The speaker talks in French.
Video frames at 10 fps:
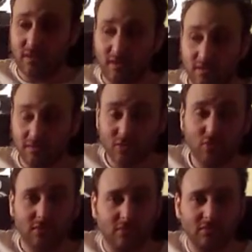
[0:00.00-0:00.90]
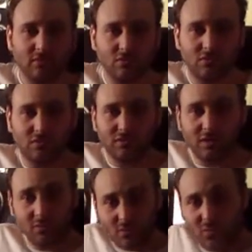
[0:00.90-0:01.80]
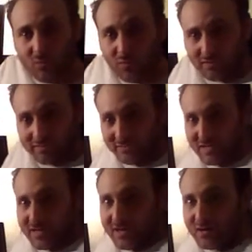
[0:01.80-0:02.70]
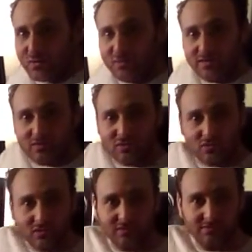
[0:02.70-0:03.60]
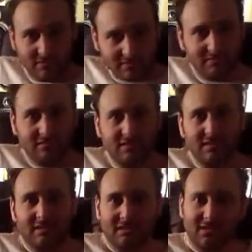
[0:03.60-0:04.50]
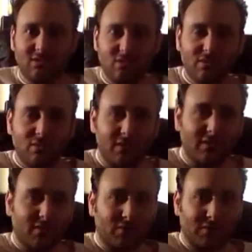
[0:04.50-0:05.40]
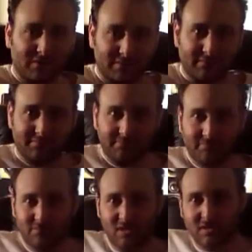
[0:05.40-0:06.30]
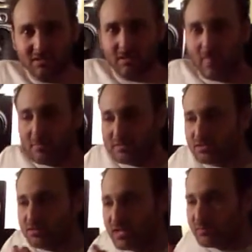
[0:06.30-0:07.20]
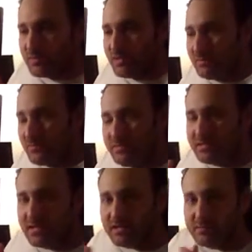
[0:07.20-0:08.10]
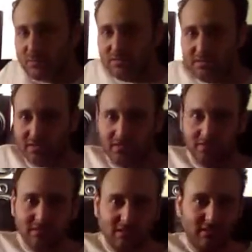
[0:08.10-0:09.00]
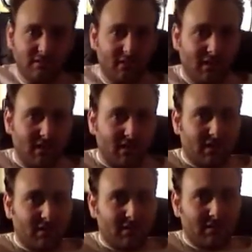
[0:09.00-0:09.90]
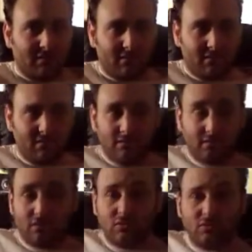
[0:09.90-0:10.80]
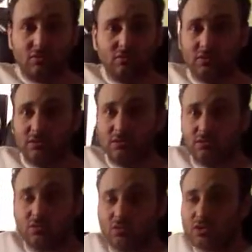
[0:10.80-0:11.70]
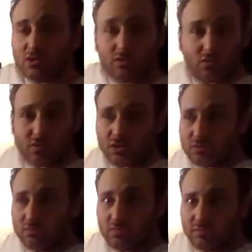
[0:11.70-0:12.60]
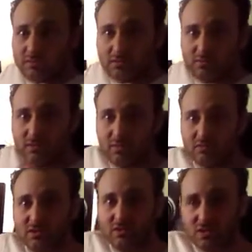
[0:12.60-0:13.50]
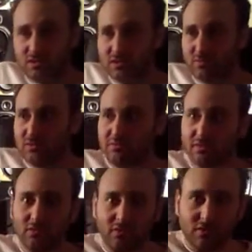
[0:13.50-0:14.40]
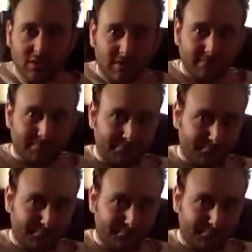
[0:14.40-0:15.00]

enfin, avec le temps, je trouve que c'est comme le, bon vin. Alors, Groovy in Tune Love, euh, il le, fait vraiment. Et, pour quelle raison il y un truc Parce qu'il est un peu, un peu bizarre, il est un peu différent et, euh, c'est ce que c'est ce que je recherche, ce qu'on recherche tous, je pense, un peu dans la musique, quoi, les choses un peu différentes, originales.